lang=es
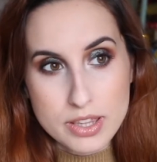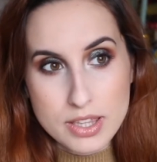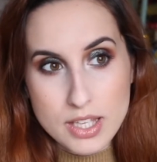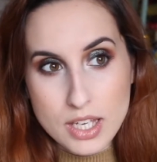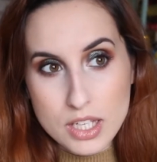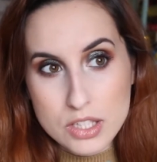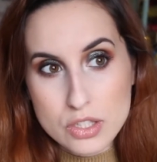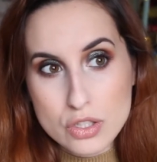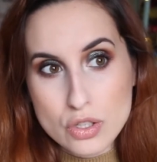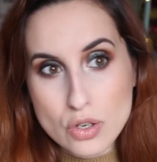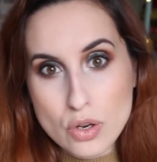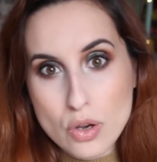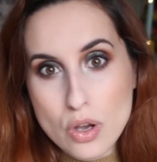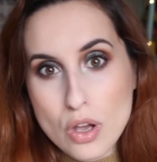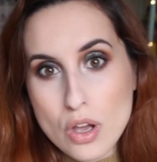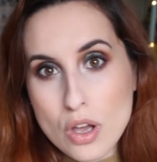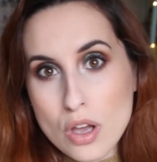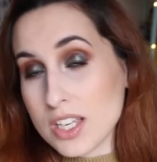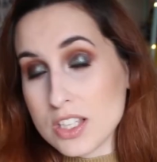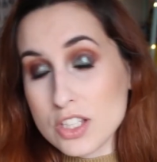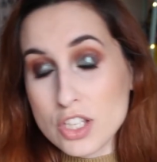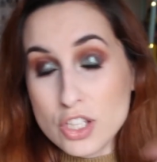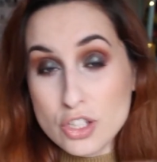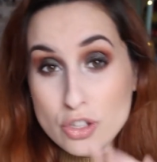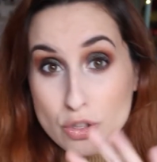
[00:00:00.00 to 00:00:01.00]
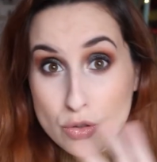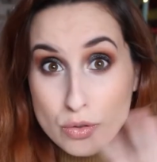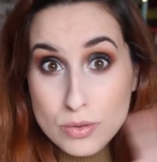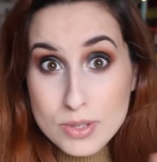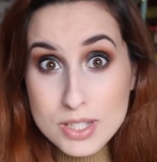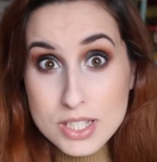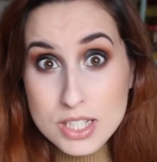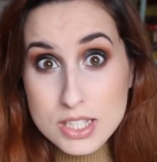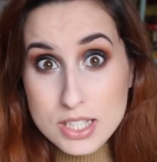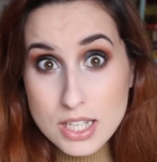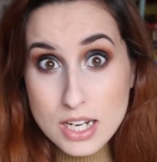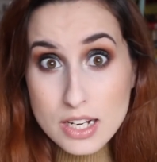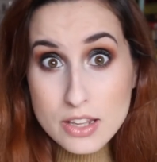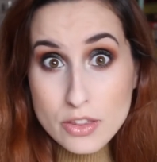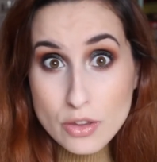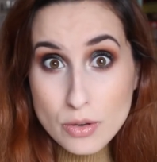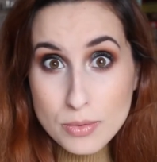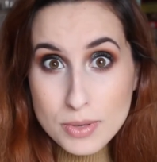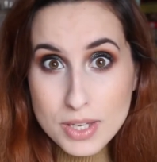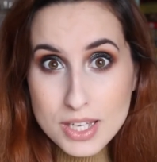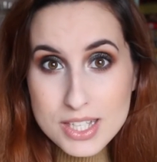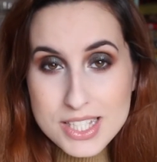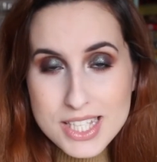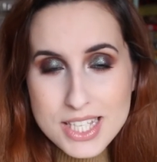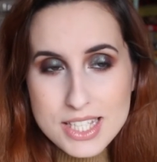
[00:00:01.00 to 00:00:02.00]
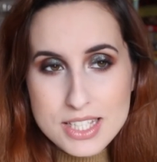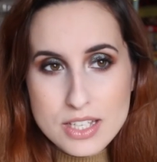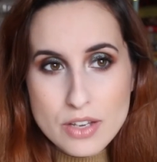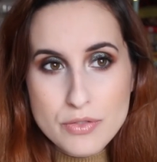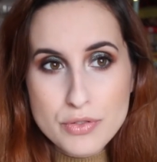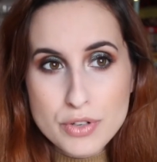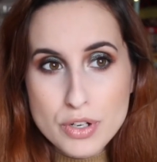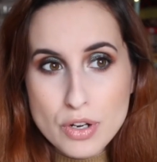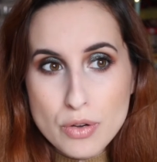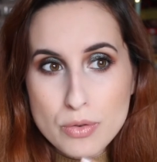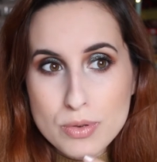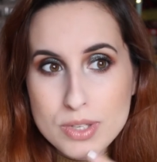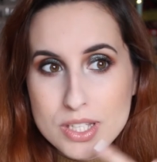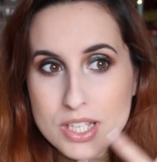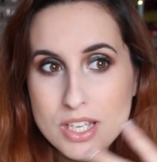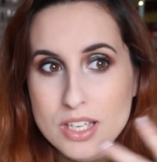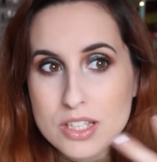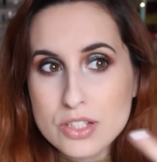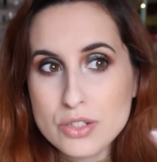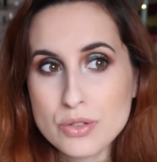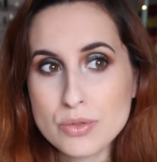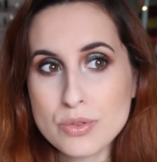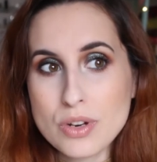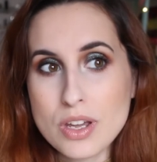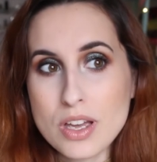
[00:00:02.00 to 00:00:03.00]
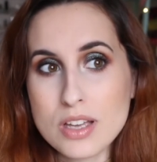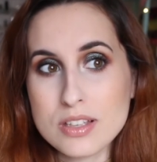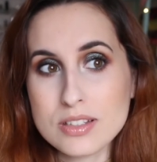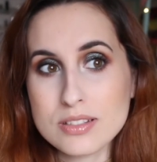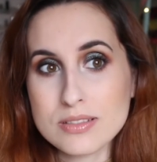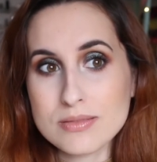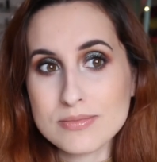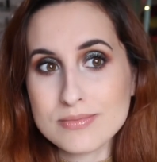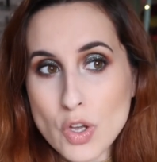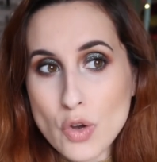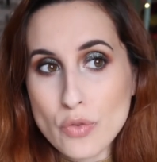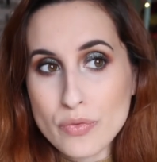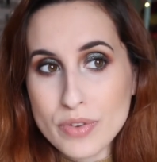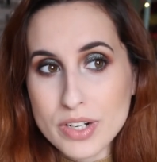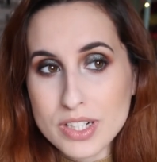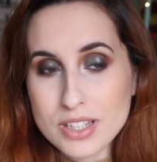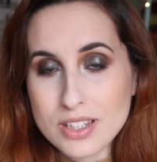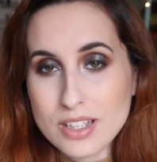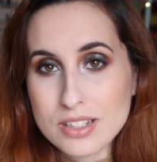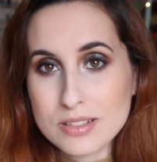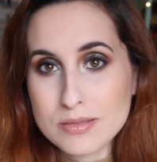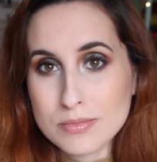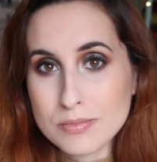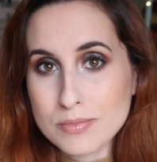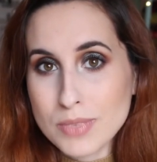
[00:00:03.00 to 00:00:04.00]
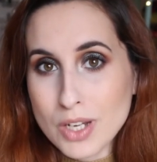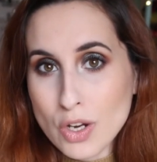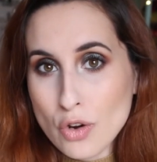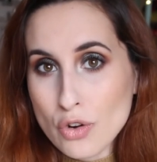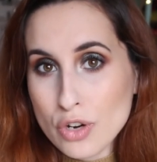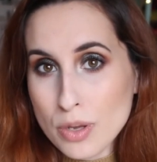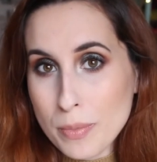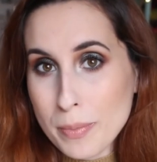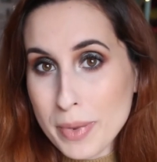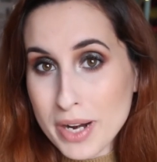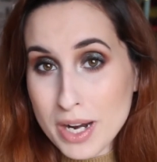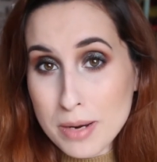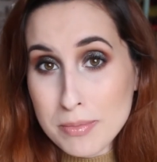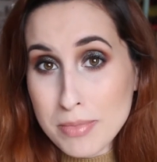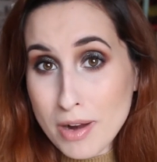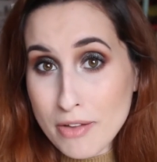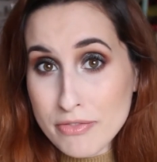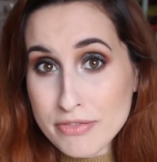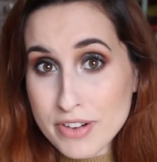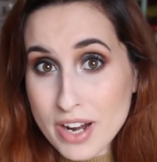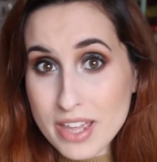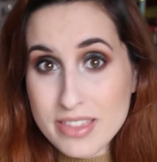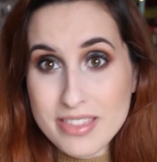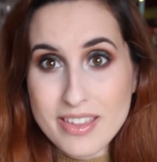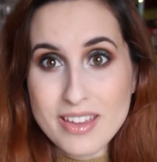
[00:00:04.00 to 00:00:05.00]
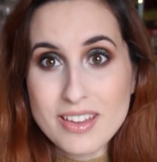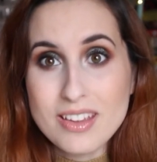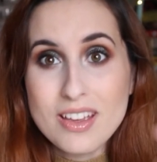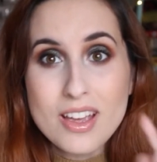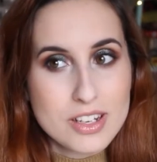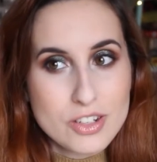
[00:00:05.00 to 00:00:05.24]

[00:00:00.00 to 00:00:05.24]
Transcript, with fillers: De hecho, si todo hubiese salido bien, si Sephora hubiese hecho unas ofertas mejores para Black Friday,